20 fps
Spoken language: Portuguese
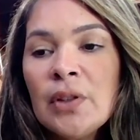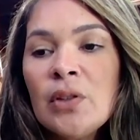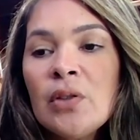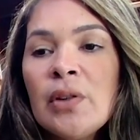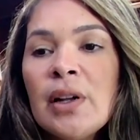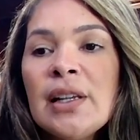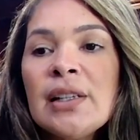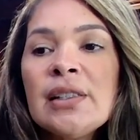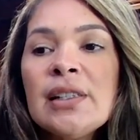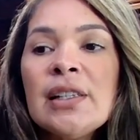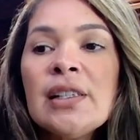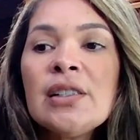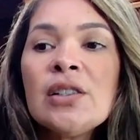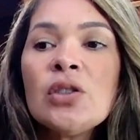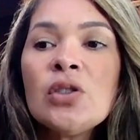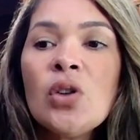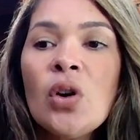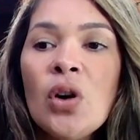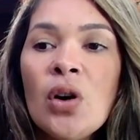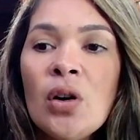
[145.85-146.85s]
não é ser
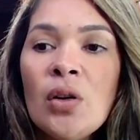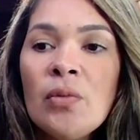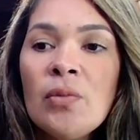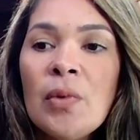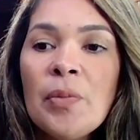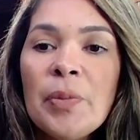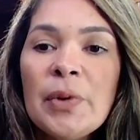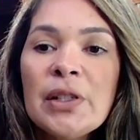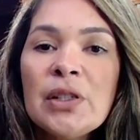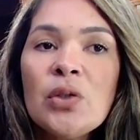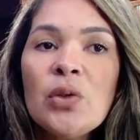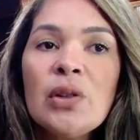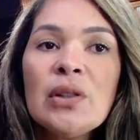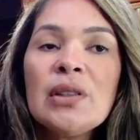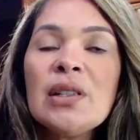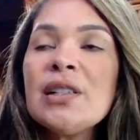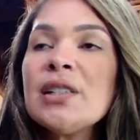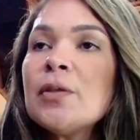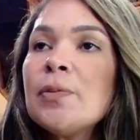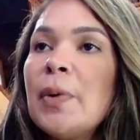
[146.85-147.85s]
só uma pessoa
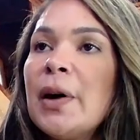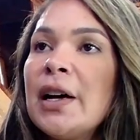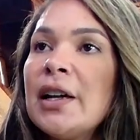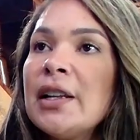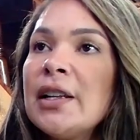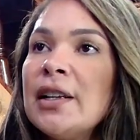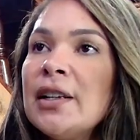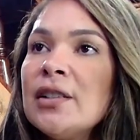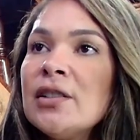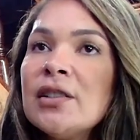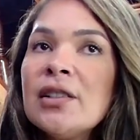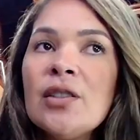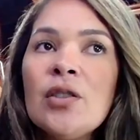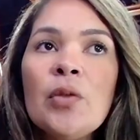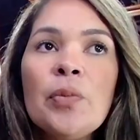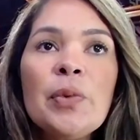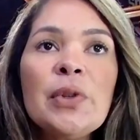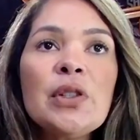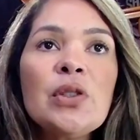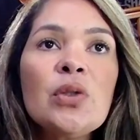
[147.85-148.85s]
transparente, ser
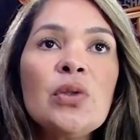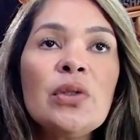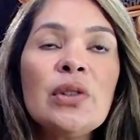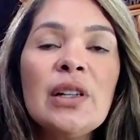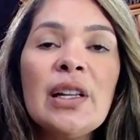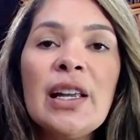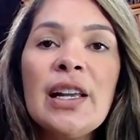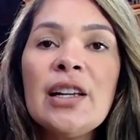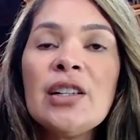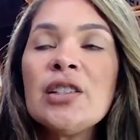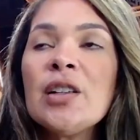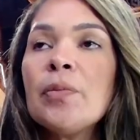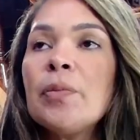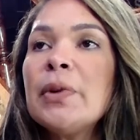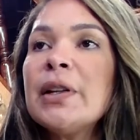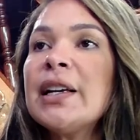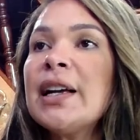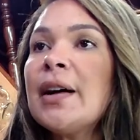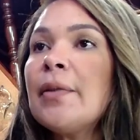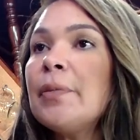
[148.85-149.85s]
uma pessoa honesta,
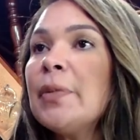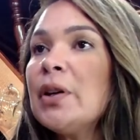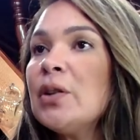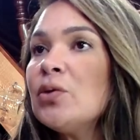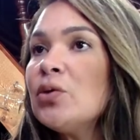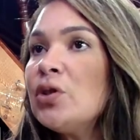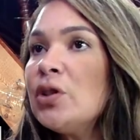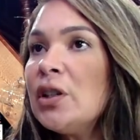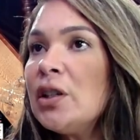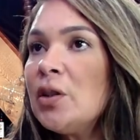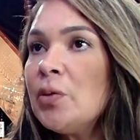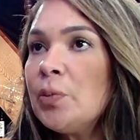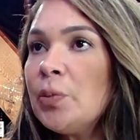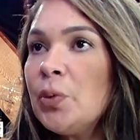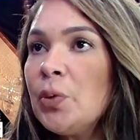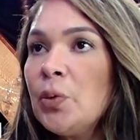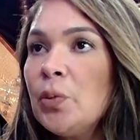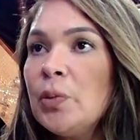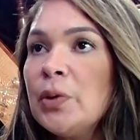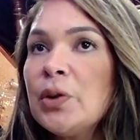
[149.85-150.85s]
aplicar bem o dinheiro
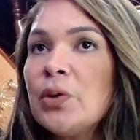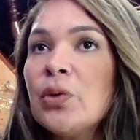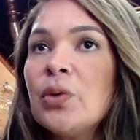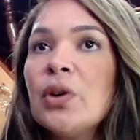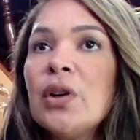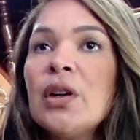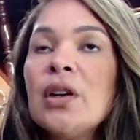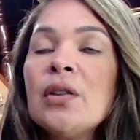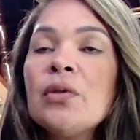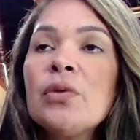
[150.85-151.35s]
público.